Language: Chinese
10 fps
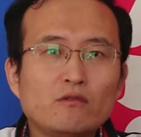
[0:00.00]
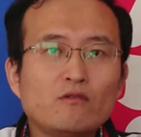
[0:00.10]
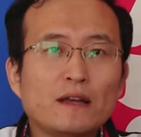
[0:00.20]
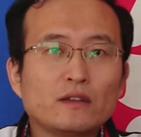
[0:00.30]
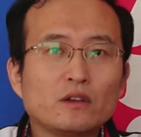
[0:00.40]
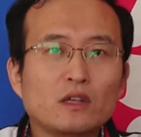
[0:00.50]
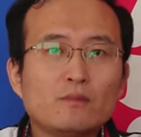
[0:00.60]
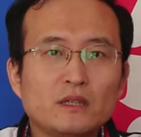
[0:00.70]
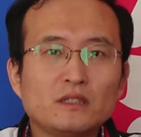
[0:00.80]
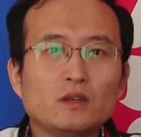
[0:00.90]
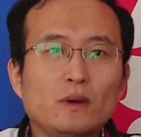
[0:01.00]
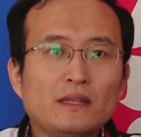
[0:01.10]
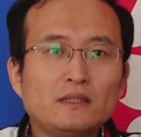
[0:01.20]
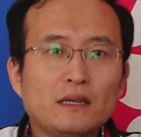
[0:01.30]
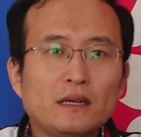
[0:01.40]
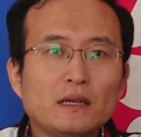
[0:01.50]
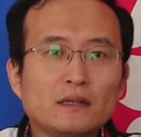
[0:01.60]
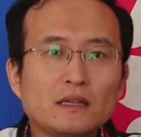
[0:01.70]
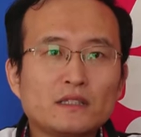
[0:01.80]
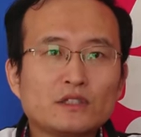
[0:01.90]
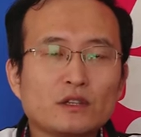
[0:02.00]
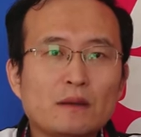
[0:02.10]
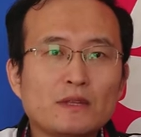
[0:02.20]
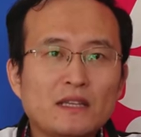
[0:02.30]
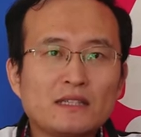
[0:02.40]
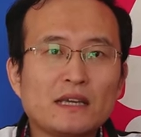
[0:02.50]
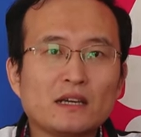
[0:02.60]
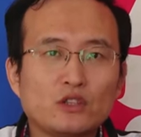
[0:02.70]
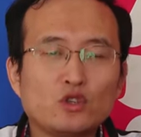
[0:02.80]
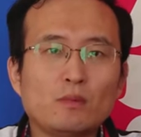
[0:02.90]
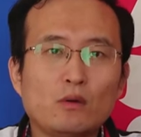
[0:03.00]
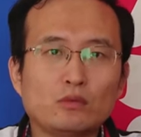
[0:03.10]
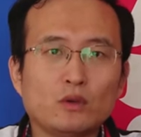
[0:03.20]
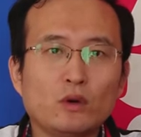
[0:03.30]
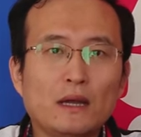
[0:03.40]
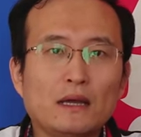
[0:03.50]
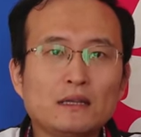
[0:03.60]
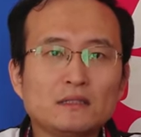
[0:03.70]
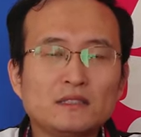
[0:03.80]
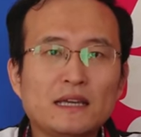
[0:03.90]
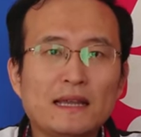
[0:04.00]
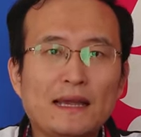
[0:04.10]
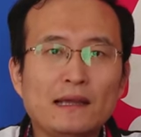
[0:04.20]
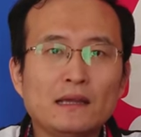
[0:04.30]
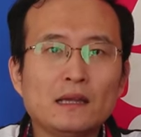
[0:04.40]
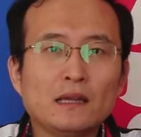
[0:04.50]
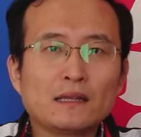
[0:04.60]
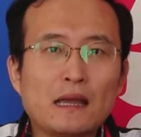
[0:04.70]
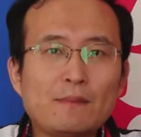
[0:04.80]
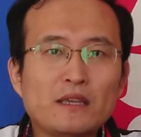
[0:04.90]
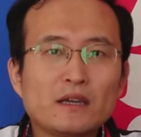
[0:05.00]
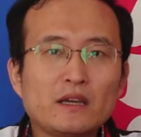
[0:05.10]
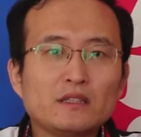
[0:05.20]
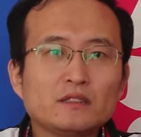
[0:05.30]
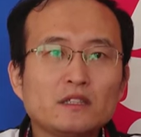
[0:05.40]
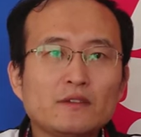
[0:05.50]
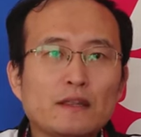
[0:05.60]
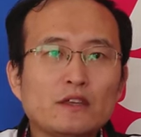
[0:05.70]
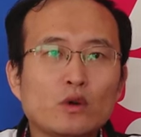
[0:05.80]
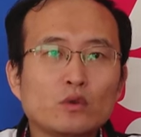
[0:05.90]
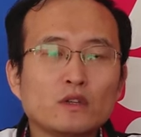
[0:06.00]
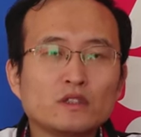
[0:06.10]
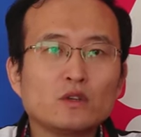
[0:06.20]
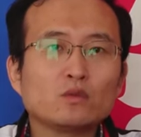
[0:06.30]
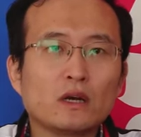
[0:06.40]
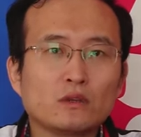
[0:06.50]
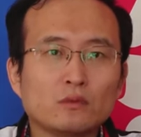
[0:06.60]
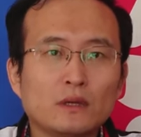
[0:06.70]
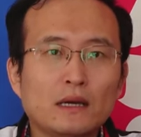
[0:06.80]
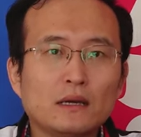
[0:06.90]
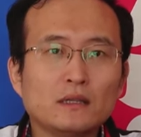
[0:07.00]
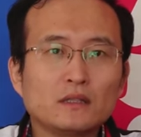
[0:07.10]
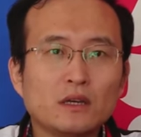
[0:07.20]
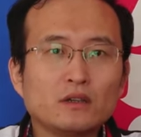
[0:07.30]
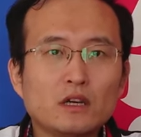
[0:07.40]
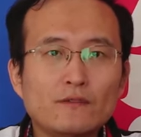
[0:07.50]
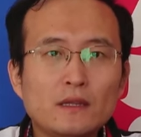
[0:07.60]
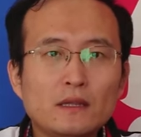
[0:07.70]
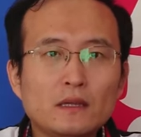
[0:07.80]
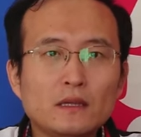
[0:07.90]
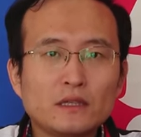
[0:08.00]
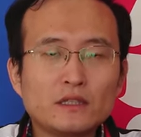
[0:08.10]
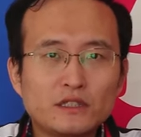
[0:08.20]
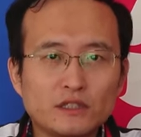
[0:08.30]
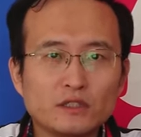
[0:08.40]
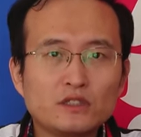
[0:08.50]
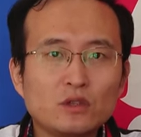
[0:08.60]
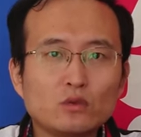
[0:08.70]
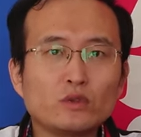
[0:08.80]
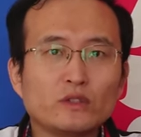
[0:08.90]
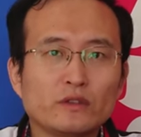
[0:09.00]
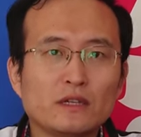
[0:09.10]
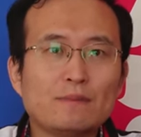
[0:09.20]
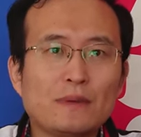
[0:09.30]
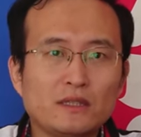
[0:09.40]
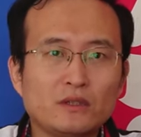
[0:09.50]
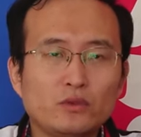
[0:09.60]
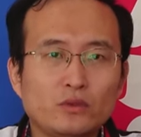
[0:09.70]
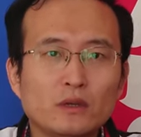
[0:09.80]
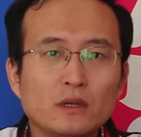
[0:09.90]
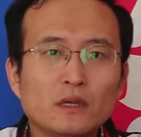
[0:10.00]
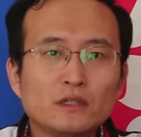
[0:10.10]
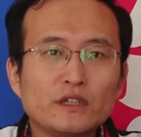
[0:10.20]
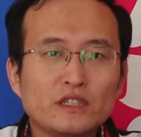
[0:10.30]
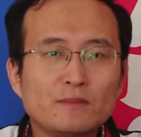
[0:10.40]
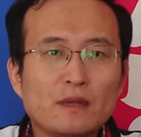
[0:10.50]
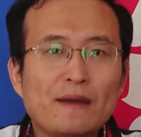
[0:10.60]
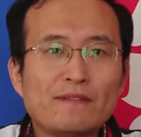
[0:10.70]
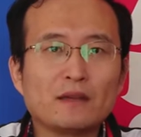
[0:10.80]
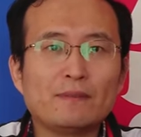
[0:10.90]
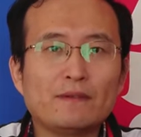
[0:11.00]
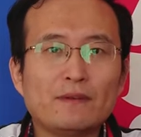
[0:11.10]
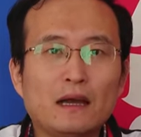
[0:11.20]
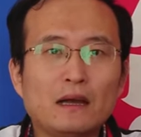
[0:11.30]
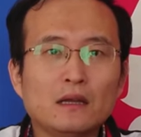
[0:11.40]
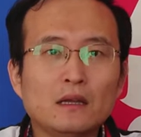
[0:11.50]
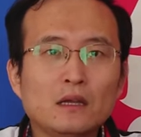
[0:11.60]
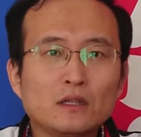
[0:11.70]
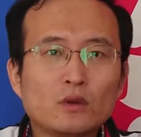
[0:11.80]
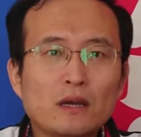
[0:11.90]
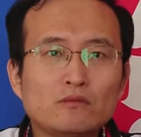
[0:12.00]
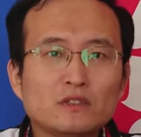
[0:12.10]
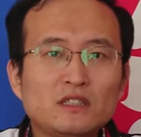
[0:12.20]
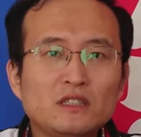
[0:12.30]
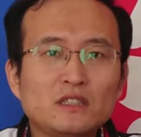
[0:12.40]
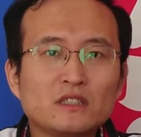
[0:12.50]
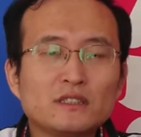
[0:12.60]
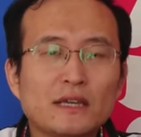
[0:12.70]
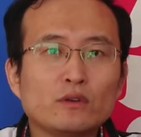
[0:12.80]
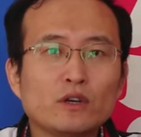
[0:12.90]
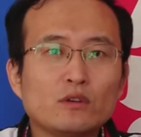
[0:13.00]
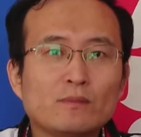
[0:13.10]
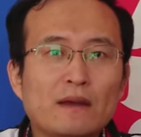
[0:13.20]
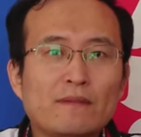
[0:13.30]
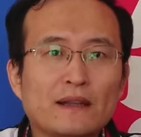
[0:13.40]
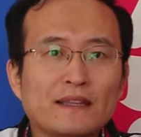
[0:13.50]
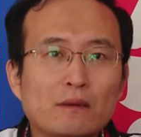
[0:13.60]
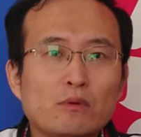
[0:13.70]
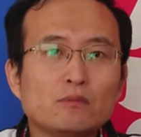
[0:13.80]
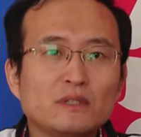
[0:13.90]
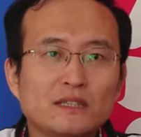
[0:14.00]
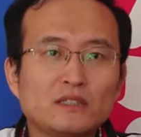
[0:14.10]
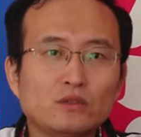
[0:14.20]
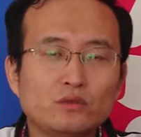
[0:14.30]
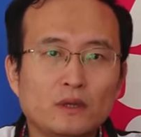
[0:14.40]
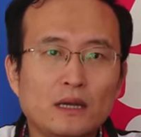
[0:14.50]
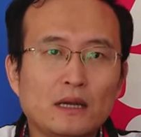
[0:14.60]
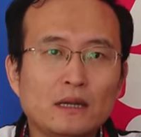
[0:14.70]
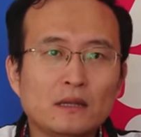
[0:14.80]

无法得到根本性的缓解，但至少他们的内线可以确保无忧了。接下来，他们也可以将精力完全投入到进攻当中了。想要得分，也只能进攻对手的篮板禁区，这也是没办法的办法。就看五西尼奇是采用何种办法来打破目前的僵局了。